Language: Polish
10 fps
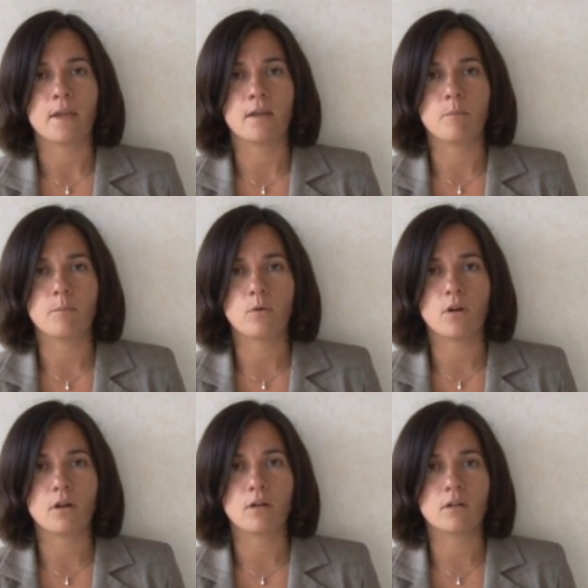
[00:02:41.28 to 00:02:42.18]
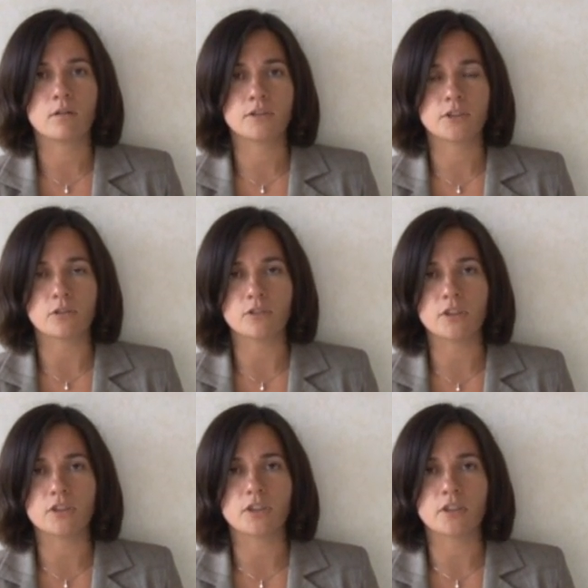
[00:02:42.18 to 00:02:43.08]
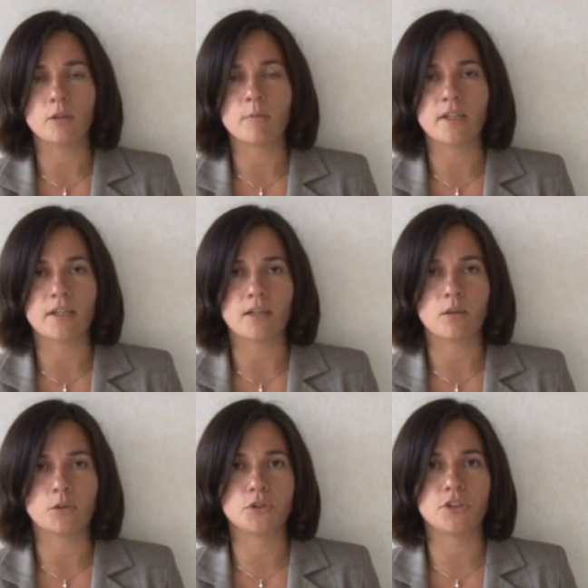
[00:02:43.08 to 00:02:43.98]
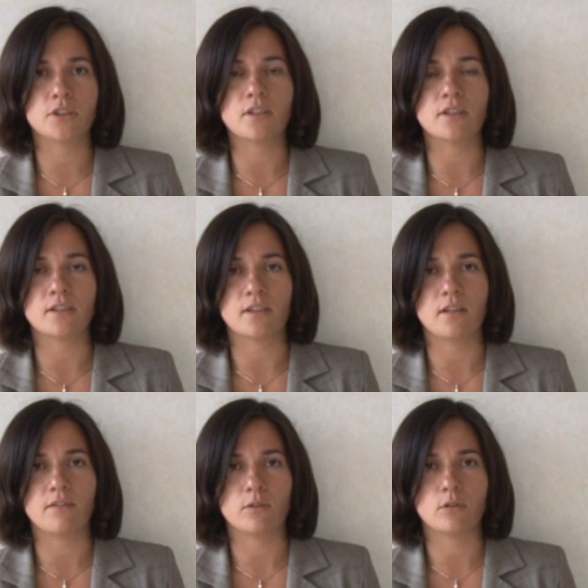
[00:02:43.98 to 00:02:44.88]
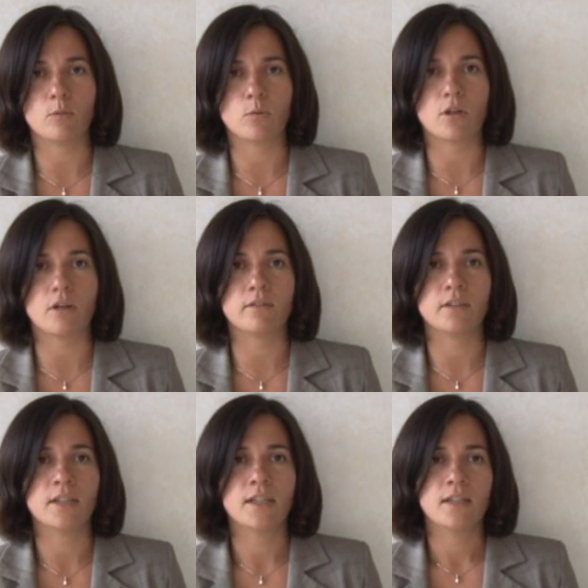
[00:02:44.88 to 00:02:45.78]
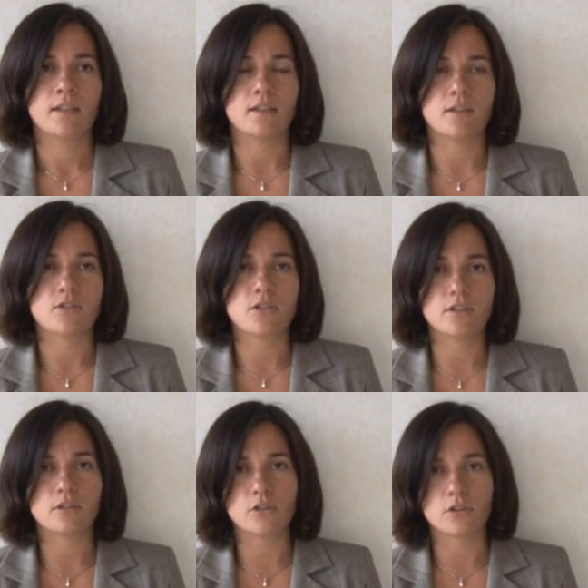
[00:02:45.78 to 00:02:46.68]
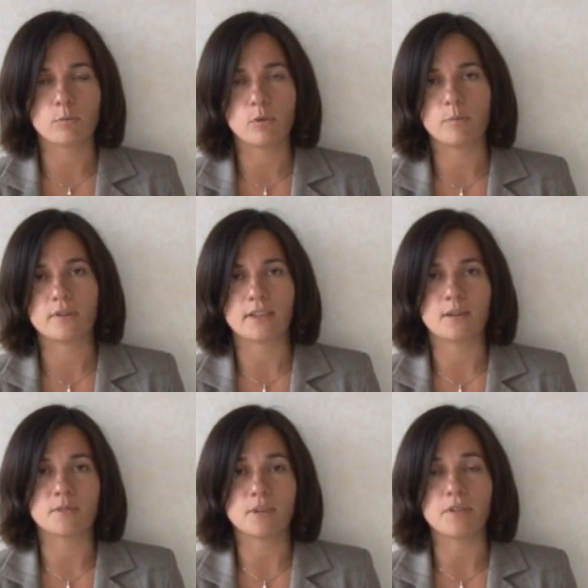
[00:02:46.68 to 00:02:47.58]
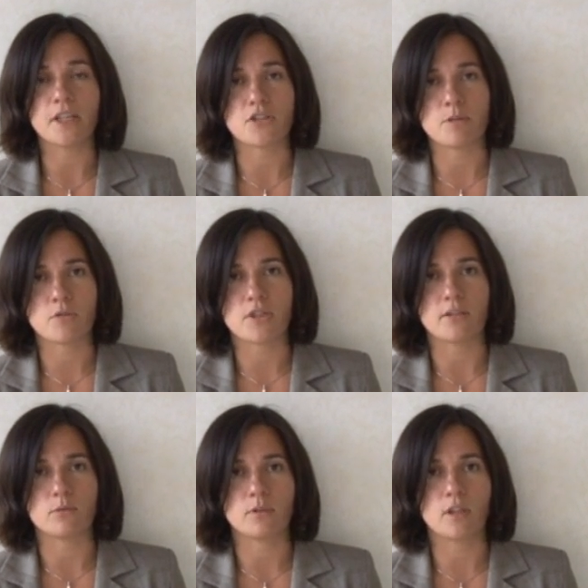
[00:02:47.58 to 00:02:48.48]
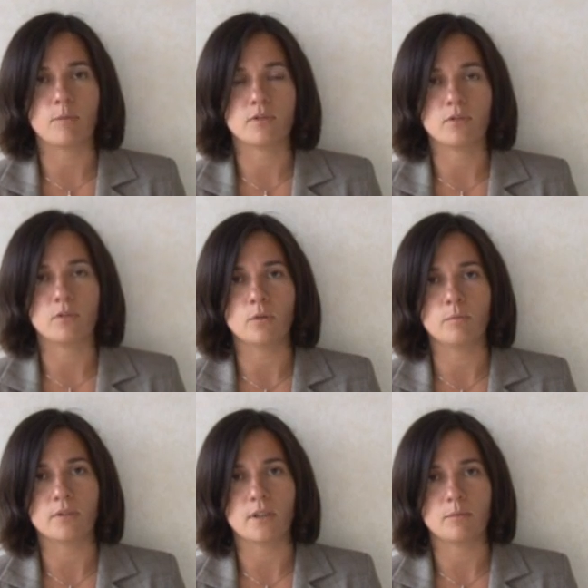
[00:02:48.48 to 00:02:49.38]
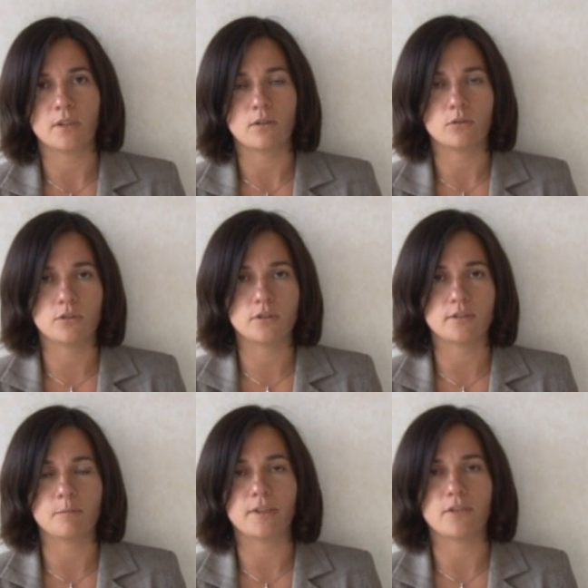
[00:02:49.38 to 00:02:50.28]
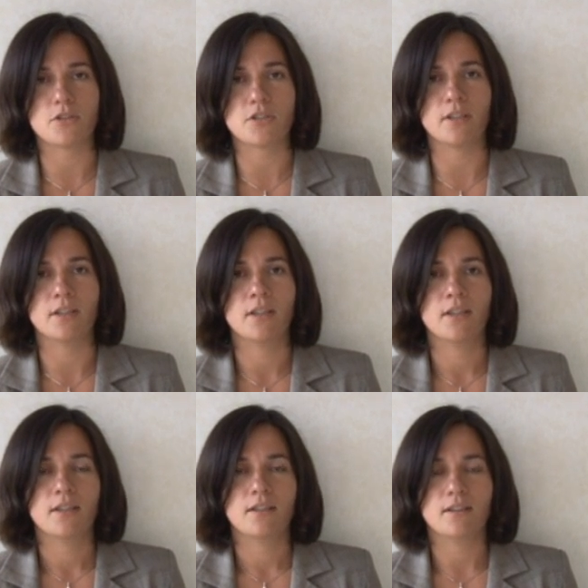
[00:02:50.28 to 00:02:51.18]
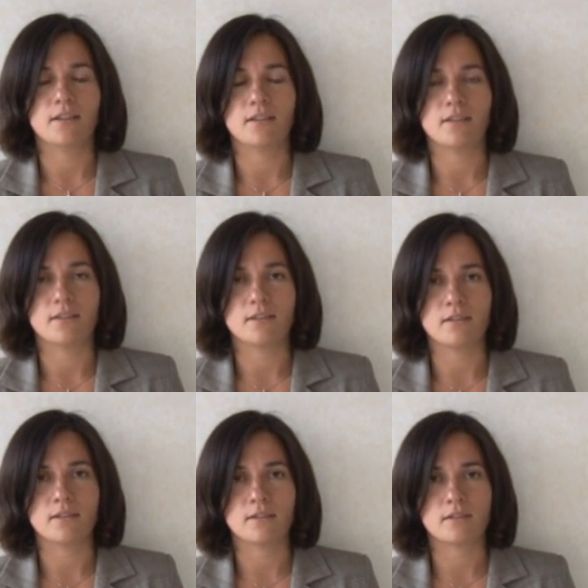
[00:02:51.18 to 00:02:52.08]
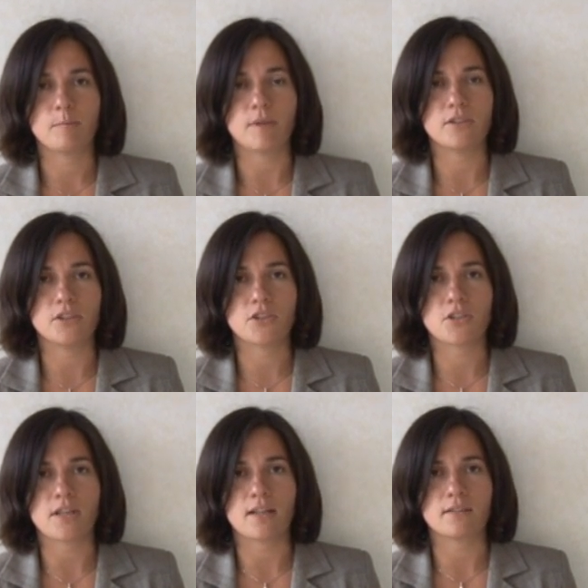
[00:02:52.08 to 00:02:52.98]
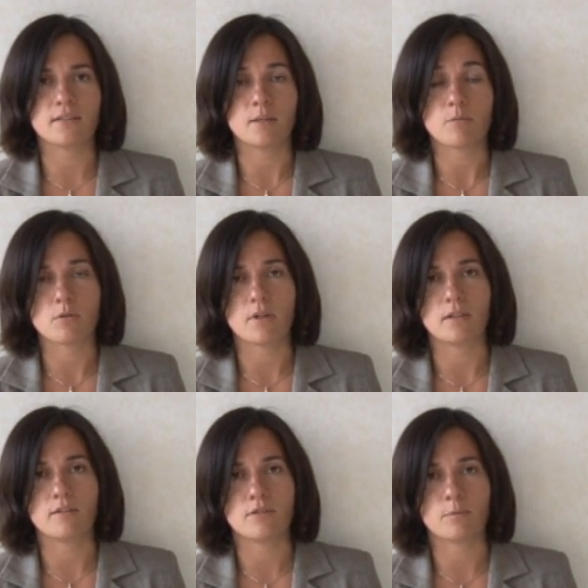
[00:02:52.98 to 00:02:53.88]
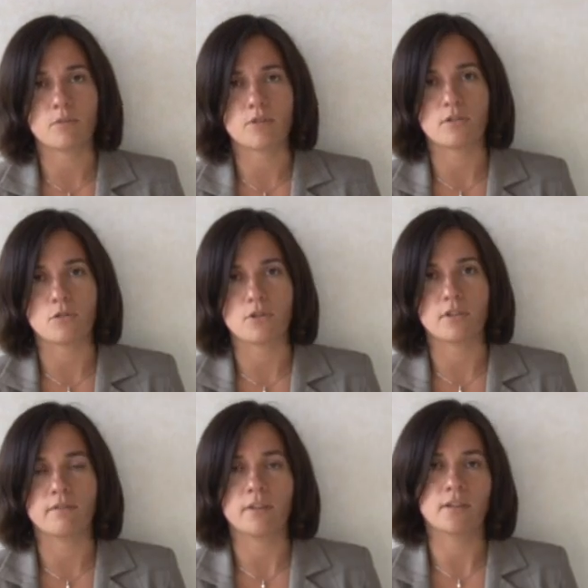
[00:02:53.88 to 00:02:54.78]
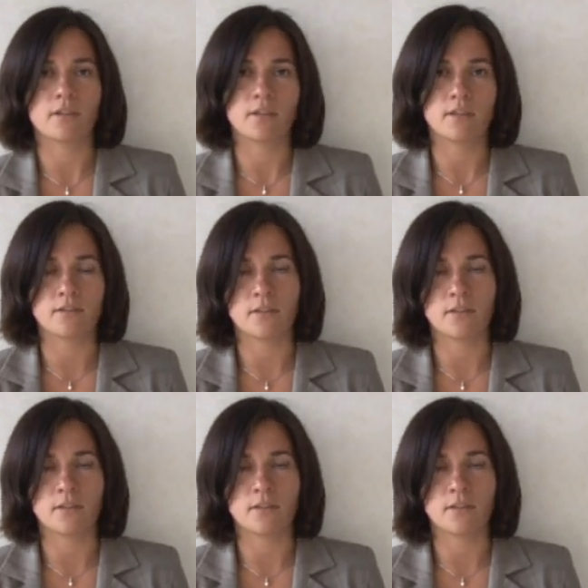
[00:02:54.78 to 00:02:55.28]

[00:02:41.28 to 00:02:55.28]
e, było ściągnięcie dobrej jakości gry na telefon komórkowy, czyli coś, co byłoby takim zabijaczem czasu, tak? Pozwoliłoby nam jakoś sympatycznie spędzić czas, na przykład podczas oczekiwania na